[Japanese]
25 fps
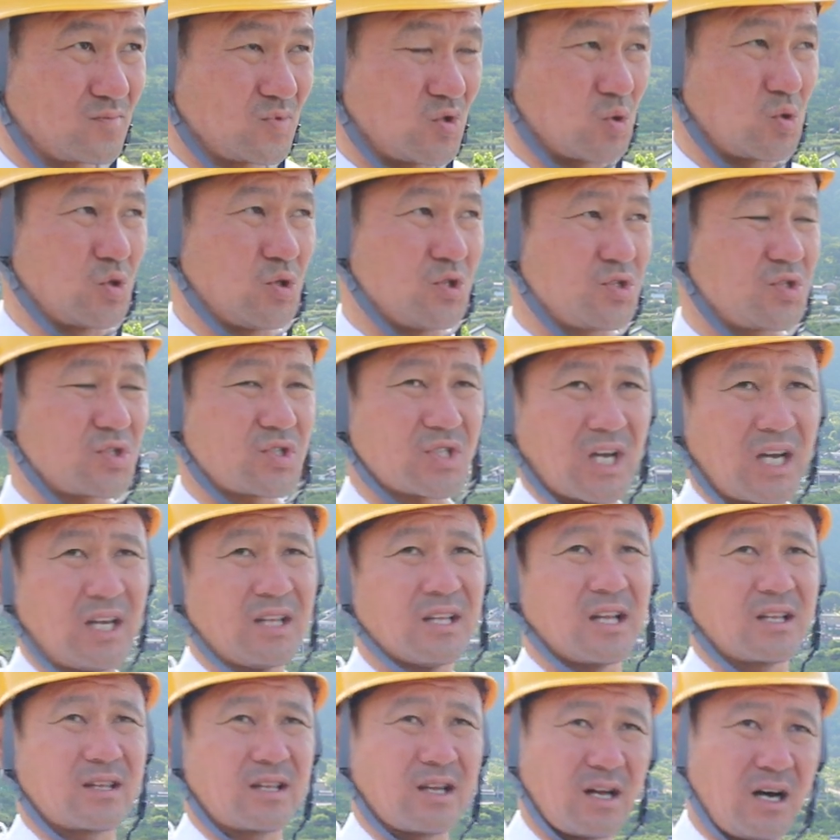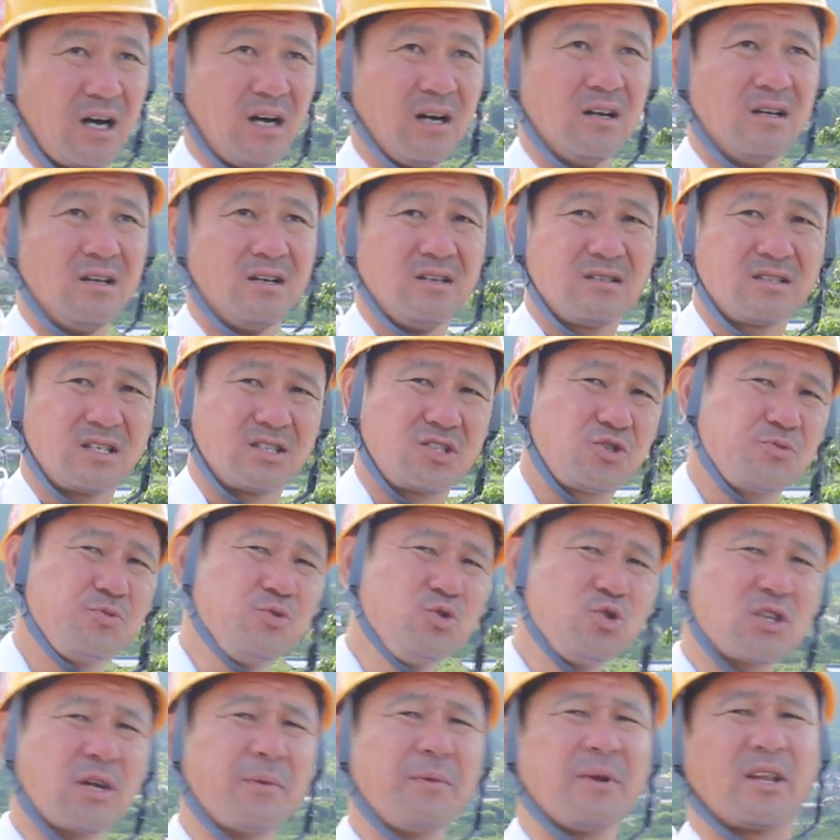独立したいんだったら自
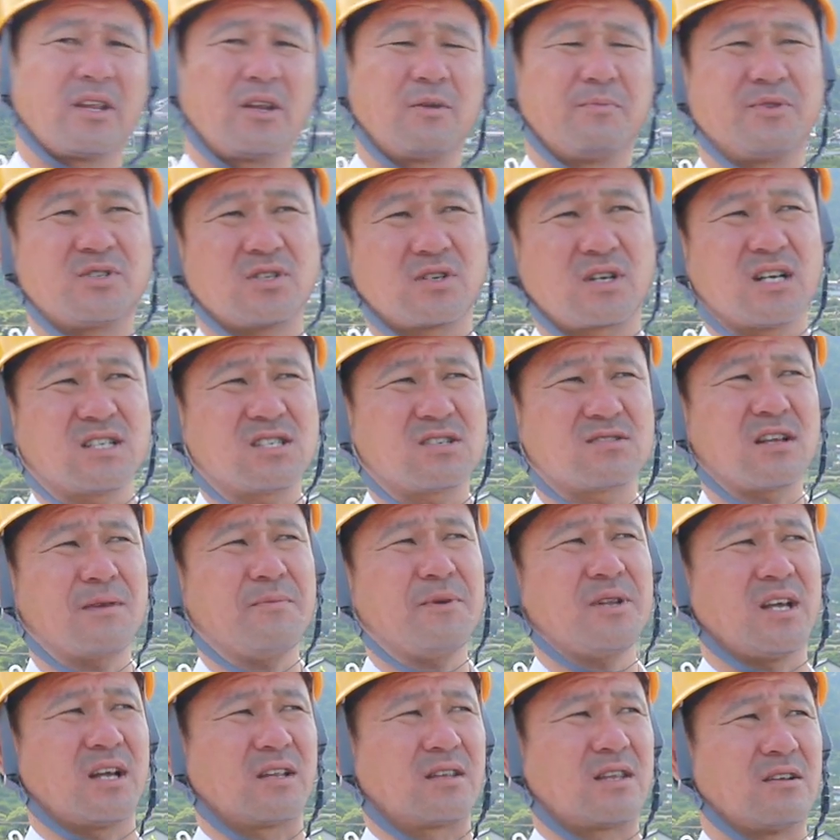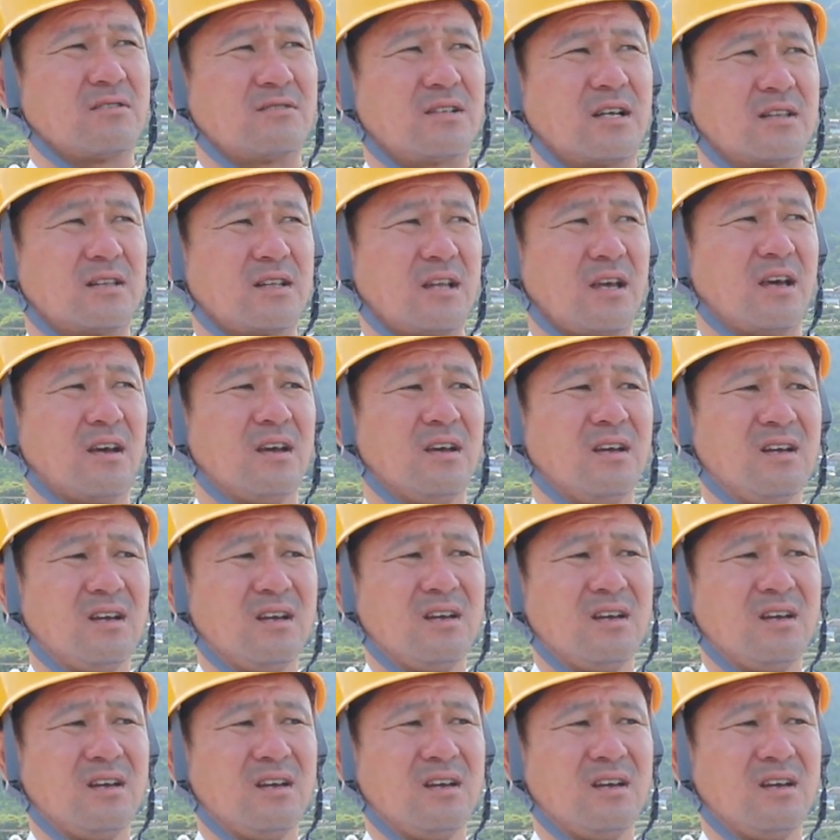分のためにやってる別に会社のためにやってるなんて